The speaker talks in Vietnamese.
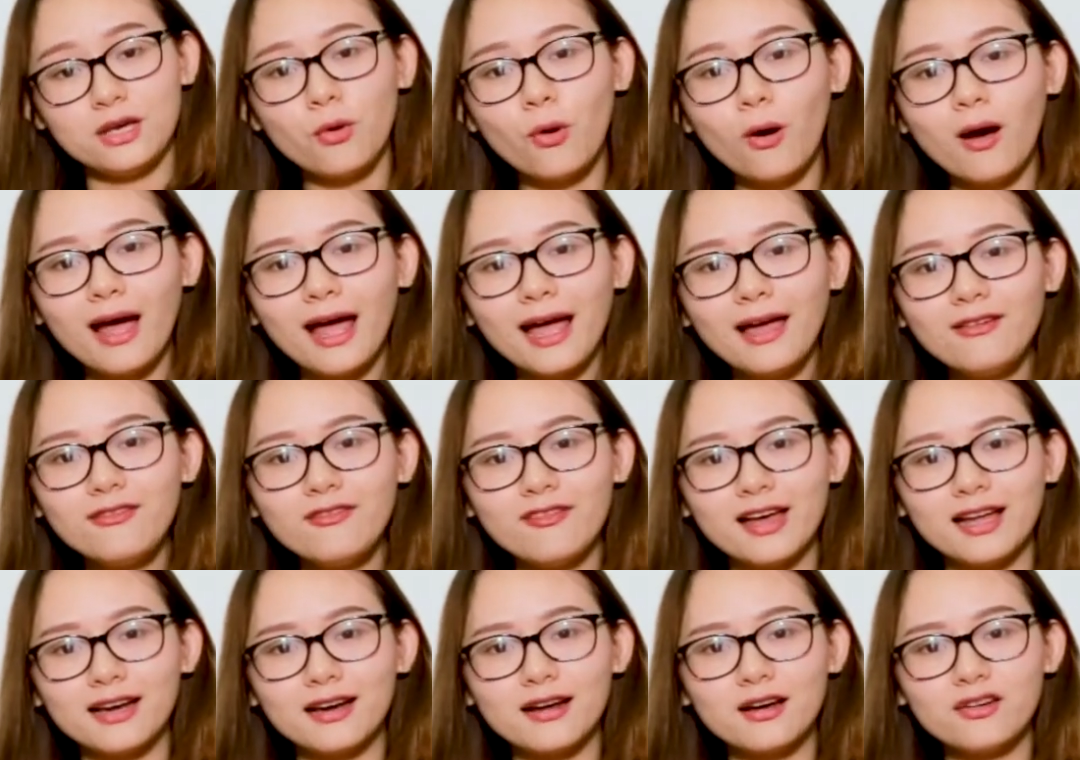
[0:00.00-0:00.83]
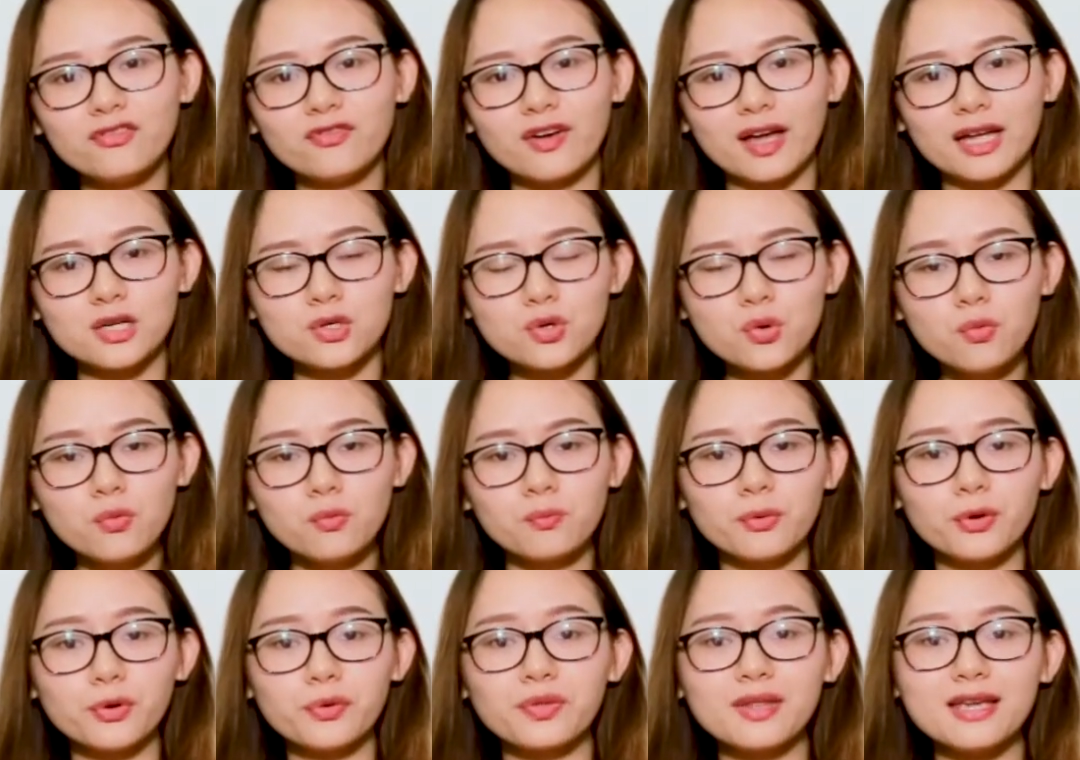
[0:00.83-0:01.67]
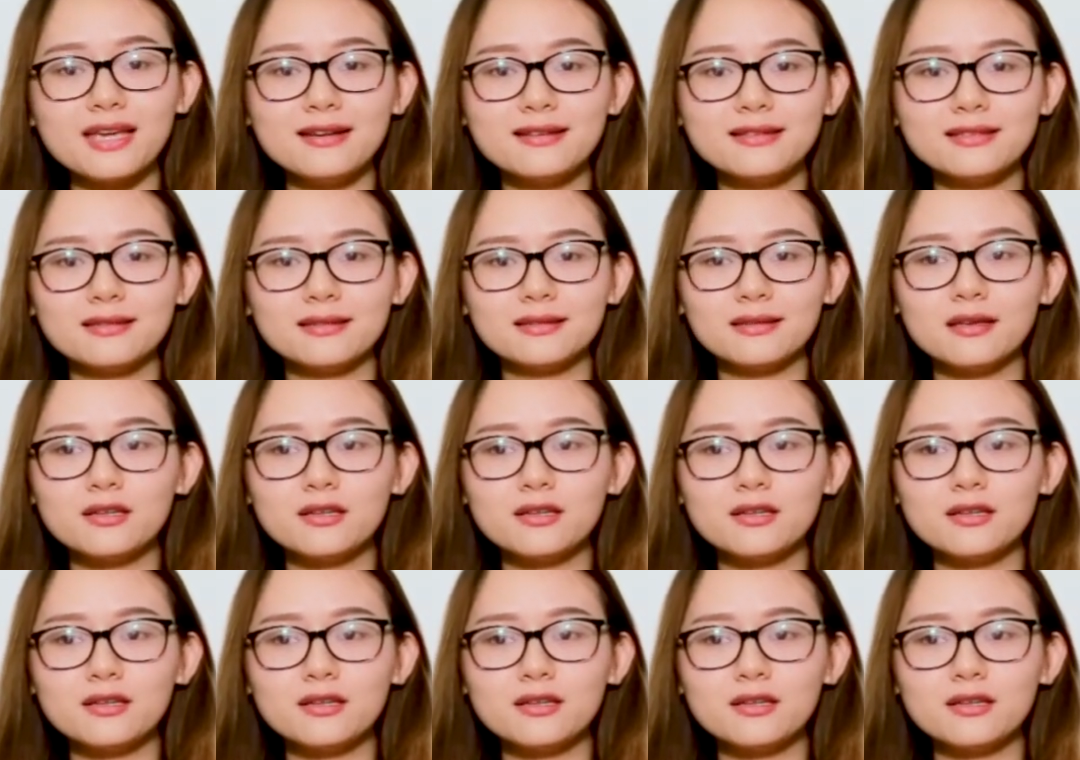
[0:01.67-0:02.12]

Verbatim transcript: hóa và nó phải rút protein